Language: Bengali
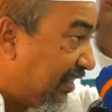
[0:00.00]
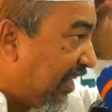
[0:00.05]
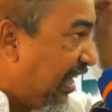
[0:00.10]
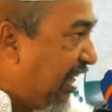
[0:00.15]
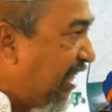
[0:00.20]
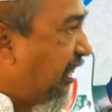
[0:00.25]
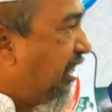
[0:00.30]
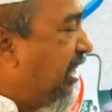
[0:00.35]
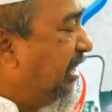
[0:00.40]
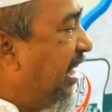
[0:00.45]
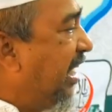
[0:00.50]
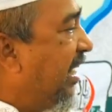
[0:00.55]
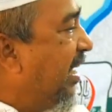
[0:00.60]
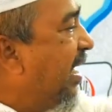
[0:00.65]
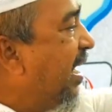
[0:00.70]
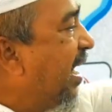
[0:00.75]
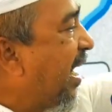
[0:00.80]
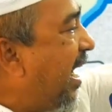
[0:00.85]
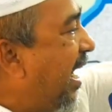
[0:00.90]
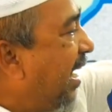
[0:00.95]
দৃষ্টিতে
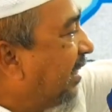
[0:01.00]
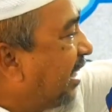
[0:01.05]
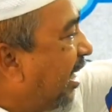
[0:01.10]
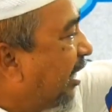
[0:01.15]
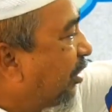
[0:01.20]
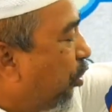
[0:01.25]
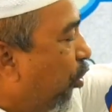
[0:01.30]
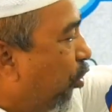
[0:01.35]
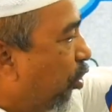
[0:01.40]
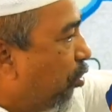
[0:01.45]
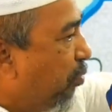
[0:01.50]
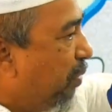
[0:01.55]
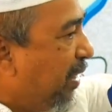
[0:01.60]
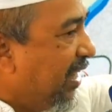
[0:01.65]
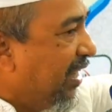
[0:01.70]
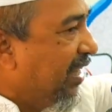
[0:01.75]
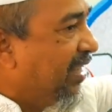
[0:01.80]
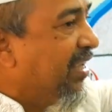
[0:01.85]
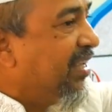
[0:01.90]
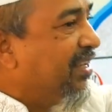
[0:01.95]
খাজা
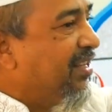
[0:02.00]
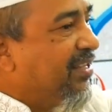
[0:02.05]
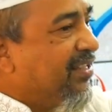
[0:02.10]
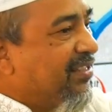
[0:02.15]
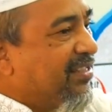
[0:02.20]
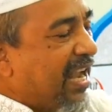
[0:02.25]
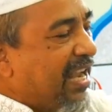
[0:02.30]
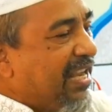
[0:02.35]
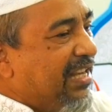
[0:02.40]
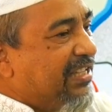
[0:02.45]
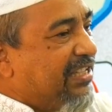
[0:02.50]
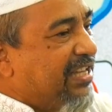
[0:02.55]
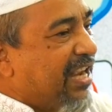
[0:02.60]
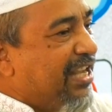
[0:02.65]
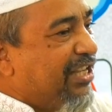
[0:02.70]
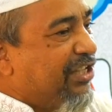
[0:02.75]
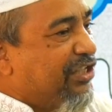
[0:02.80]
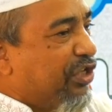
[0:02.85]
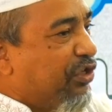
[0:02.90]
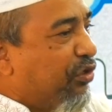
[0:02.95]
চরবি সাইন
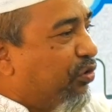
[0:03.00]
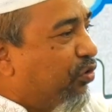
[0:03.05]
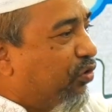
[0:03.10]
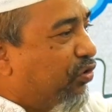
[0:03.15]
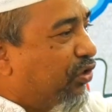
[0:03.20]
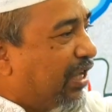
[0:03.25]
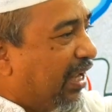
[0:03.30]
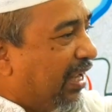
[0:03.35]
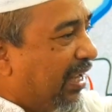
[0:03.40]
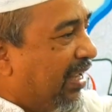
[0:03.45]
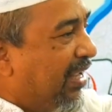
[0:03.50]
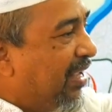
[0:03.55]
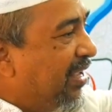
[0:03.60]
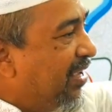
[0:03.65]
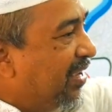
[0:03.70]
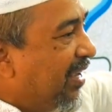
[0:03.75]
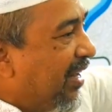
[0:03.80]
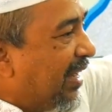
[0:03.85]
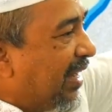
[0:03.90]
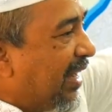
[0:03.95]
সাই শিরকুটকে
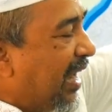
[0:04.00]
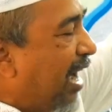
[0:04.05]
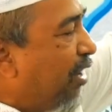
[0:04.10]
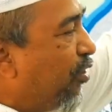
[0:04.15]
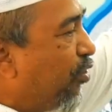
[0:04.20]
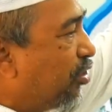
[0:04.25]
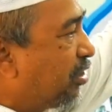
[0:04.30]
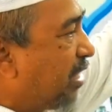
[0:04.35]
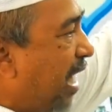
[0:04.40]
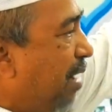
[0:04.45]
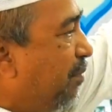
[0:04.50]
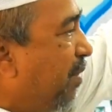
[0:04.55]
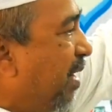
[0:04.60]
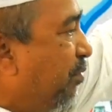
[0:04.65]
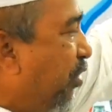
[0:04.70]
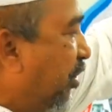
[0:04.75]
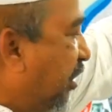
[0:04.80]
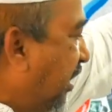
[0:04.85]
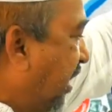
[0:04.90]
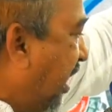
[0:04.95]
লাহোর জামে
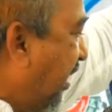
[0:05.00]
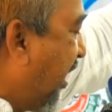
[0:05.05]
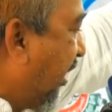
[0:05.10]
মসজিদে